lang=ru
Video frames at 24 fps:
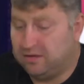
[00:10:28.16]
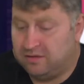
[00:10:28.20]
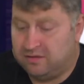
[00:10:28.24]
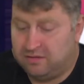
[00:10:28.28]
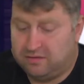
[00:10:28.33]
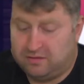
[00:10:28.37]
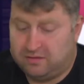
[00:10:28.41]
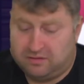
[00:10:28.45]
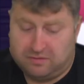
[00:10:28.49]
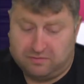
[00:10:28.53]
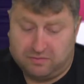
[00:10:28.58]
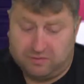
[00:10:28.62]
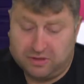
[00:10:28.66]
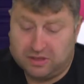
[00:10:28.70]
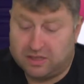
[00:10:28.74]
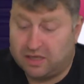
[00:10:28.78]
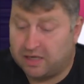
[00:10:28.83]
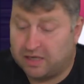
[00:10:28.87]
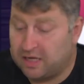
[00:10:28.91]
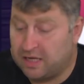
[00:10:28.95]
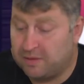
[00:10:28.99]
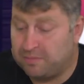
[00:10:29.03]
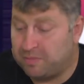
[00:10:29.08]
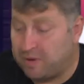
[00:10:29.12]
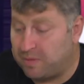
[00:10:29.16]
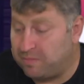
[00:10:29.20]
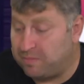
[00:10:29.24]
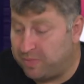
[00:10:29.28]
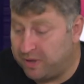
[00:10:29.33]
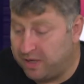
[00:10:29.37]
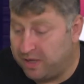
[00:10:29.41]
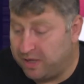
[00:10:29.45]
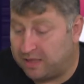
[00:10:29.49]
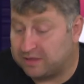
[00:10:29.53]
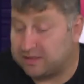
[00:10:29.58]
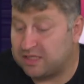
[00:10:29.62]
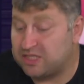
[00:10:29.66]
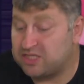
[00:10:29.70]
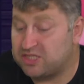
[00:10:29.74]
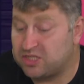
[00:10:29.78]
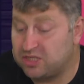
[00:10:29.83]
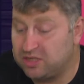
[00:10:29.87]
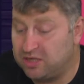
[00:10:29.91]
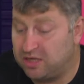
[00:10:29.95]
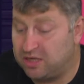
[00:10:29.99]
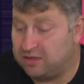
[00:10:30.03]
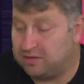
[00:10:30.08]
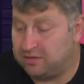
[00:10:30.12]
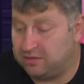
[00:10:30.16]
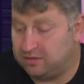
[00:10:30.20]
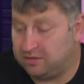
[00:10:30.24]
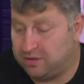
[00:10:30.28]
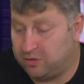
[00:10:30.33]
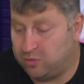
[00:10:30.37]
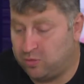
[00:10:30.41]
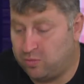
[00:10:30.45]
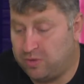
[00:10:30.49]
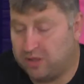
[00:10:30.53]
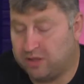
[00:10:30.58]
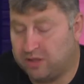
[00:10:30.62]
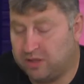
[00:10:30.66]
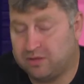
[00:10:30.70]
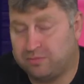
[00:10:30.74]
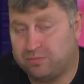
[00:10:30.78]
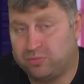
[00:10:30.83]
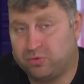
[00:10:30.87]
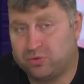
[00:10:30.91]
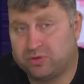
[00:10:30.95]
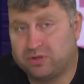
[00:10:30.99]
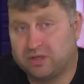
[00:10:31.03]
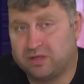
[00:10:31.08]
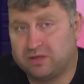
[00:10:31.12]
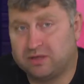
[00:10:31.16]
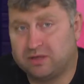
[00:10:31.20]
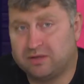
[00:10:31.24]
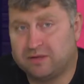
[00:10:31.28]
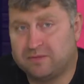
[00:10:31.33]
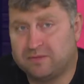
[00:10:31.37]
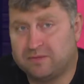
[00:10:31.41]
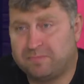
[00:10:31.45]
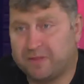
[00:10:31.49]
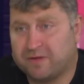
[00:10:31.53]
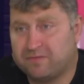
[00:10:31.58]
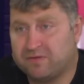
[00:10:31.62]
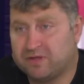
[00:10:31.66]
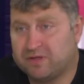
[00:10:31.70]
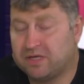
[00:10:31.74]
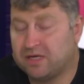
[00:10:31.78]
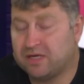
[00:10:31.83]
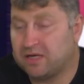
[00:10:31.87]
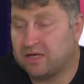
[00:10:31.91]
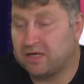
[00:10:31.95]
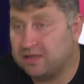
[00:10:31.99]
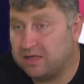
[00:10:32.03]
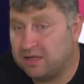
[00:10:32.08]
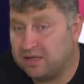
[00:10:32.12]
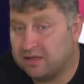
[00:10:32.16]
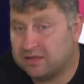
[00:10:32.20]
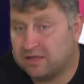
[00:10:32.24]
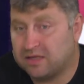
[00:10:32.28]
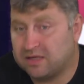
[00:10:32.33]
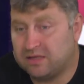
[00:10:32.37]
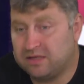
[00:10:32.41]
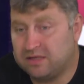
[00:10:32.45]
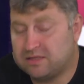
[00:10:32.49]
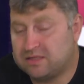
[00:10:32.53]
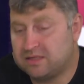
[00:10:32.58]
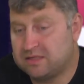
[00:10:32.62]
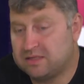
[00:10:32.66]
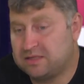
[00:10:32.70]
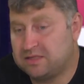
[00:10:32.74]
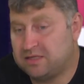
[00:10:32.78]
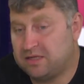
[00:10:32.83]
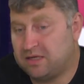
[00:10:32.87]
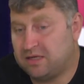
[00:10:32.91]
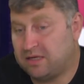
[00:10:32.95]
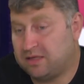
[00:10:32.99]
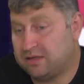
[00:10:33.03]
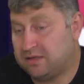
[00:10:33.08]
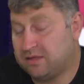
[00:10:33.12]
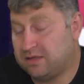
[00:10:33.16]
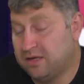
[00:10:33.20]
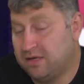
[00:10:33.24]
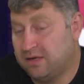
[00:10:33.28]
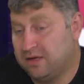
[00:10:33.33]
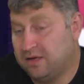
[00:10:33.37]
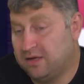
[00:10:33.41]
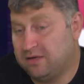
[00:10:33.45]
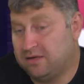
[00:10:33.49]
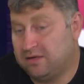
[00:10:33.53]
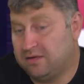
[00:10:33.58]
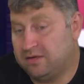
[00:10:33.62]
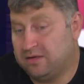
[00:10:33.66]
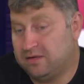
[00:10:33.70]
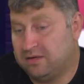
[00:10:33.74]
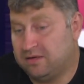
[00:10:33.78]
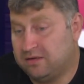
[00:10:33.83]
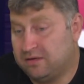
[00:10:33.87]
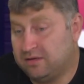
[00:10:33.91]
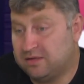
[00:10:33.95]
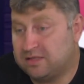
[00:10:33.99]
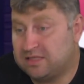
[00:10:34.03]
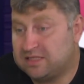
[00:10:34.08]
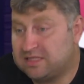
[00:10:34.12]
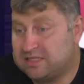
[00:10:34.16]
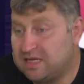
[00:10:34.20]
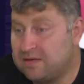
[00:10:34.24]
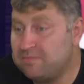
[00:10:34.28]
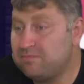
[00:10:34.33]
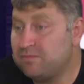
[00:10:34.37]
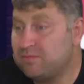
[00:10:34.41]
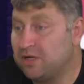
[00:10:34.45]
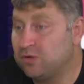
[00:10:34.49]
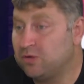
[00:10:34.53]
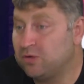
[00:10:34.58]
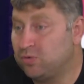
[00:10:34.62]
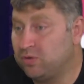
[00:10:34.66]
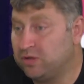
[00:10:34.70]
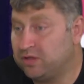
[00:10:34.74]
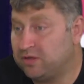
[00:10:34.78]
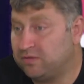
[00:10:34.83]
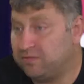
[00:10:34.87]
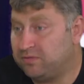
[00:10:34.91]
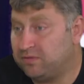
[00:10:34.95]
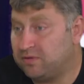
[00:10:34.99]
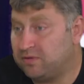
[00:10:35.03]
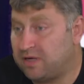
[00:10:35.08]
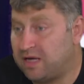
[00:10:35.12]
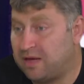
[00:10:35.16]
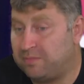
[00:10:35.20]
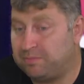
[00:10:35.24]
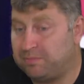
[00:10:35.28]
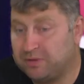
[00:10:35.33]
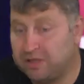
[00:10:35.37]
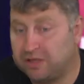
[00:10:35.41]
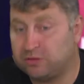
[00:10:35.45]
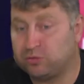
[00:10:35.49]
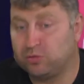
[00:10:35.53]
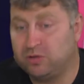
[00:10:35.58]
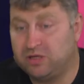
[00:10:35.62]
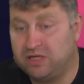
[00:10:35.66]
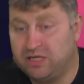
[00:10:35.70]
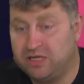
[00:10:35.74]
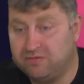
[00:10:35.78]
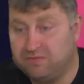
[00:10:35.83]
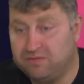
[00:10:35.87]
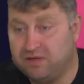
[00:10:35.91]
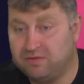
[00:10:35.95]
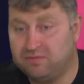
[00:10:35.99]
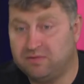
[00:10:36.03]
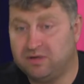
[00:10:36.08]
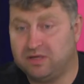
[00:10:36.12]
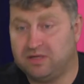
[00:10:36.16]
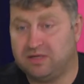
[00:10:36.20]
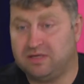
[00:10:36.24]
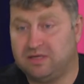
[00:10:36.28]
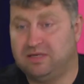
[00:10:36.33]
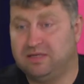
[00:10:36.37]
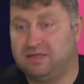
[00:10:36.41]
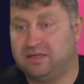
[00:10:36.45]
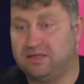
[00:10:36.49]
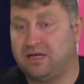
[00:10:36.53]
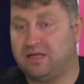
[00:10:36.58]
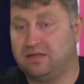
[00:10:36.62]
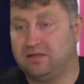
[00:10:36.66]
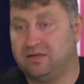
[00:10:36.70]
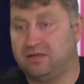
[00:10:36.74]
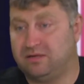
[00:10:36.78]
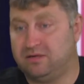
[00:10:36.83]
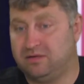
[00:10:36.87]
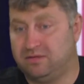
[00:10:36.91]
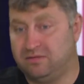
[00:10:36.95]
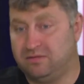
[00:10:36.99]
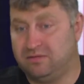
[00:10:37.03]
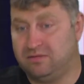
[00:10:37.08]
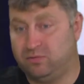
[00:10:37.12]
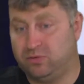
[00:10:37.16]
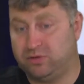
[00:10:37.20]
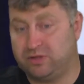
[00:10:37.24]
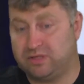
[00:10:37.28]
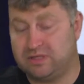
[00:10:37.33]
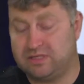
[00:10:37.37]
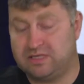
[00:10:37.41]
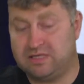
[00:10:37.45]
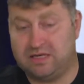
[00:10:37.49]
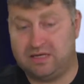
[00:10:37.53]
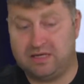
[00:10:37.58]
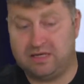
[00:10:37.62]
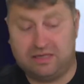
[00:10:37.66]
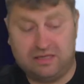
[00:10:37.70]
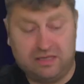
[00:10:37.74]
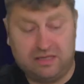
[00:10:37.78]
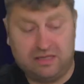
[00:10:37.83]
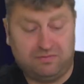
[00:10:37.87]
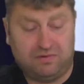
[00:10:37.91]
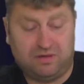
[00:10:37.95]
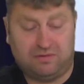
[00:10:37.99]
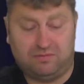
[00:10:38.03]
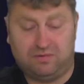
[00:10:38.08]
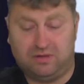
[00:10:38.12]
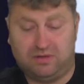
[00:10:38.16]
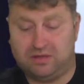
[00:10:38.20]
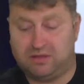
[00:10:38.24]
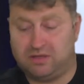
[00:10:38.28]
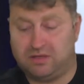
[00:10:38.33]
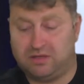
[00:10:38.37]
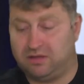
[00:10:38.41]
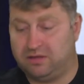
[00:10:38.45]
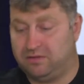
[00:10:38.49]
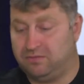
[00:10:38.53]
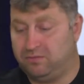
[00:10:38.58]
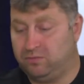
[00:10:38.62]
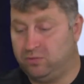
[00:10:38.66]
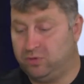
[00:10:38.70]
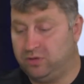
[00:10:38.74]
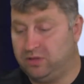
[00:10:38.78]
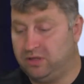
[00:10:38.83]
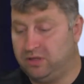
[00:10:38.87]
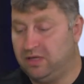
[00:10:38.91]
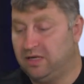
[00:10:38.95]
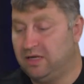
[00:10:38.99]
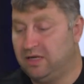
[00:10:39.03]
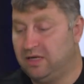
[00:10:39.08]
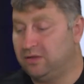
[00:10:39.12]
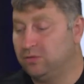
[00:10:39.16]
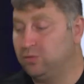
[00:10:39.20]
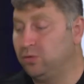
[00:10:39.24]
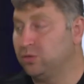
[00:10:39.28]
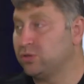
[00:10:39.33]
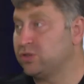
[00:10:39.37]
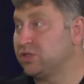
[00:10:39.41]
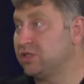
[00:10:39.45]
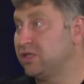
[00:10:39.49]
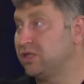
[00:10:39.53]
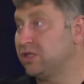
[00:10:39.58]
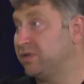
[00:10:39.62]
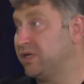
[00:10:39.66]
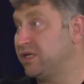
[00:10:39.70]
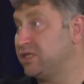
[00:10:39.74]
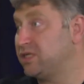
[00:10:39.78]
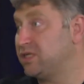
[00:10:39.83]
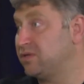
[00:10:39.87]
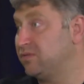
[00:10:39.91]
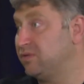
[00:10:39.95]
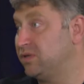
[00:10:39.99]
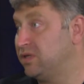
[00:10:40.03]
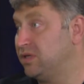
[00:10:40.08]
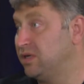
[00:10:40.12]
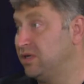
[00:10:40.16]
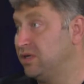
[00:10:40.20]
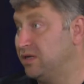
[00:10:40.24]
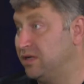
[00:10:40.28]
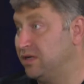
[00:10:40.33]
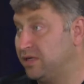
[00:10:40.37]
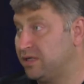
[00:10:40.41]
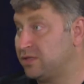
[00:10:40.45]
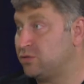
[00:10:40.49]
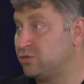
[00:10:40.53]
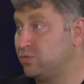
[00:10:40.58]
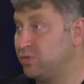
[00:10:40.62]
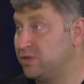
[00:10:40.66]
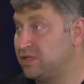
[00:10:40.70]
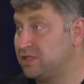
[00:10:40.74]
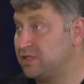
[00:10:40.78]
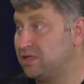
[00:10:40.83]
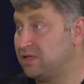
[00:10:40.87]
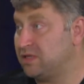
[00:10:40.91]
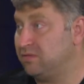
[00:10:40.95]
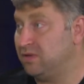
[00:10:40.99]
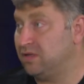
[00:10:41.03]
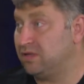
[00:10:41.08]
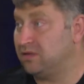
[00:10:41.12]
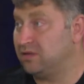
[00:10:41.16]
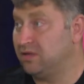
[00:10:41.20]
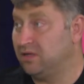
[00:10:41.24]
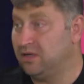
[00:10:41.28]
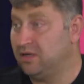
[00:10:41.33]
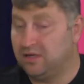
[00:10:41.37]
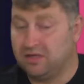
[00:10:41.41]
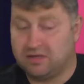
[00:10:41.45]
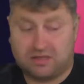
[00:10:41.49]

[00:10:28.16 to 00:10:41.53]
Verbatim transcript: э, в НКРЕПП, а точнее документы подал эм, водоканал как лицензиат, э, 7 миллионов оплату ливневых и талых вод. За ливневые и талые воды должен оплачивать городской совет.